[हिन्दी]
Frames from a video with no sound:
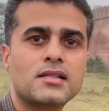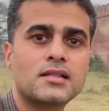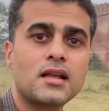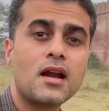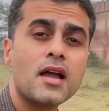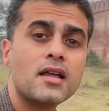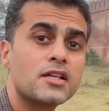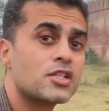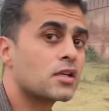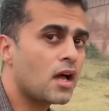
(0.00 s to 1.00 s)
सराय
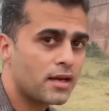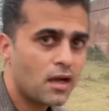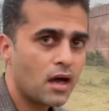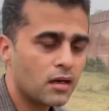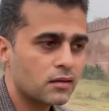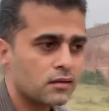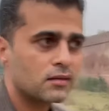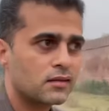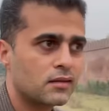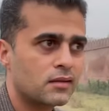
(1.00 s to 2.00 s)
लश्कारी खान
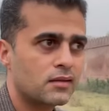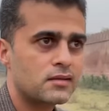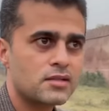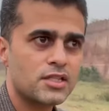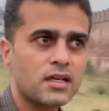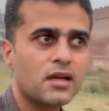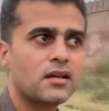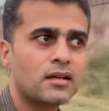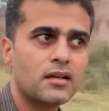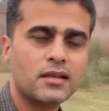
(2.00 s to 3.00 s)
जी हाँ
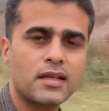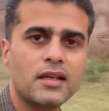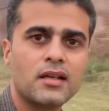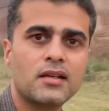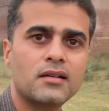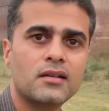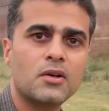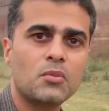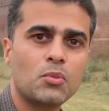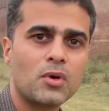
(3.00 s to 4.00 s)
ये एक
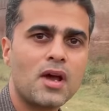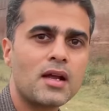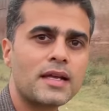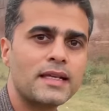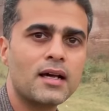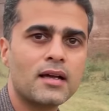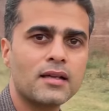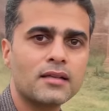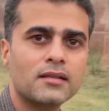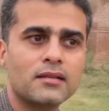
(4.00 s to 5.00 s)
पुराना किला है
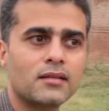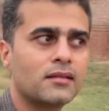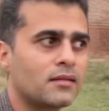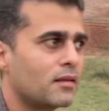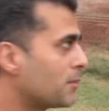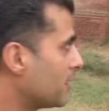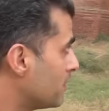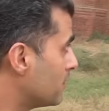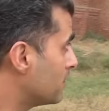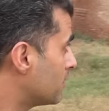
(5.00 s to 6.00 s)
यहाँ पे
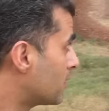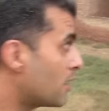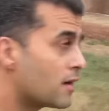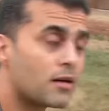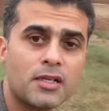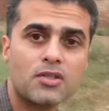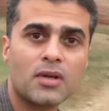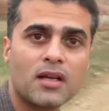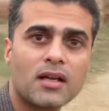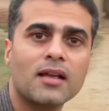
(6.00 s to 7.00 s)
ये खंडर बन
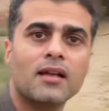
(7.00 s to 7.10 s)
चुका है